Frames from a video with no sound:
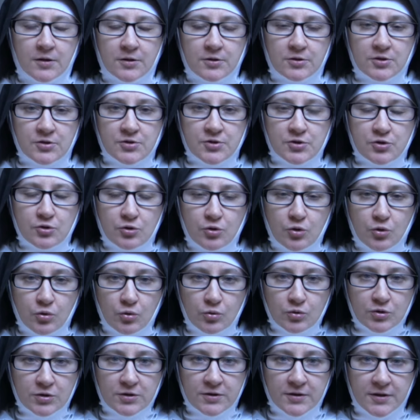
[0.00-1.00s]
Jest
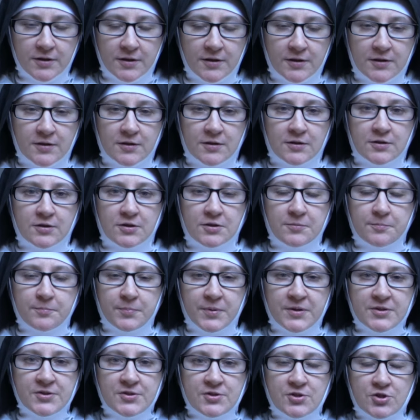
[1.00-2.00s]
krótkie i
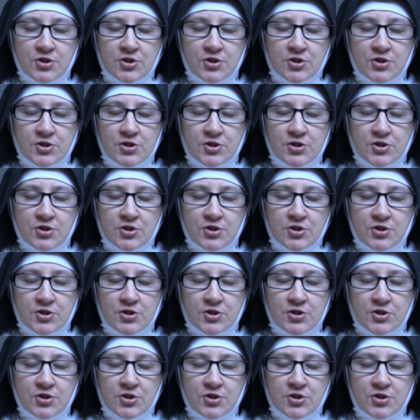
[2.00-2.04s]
bez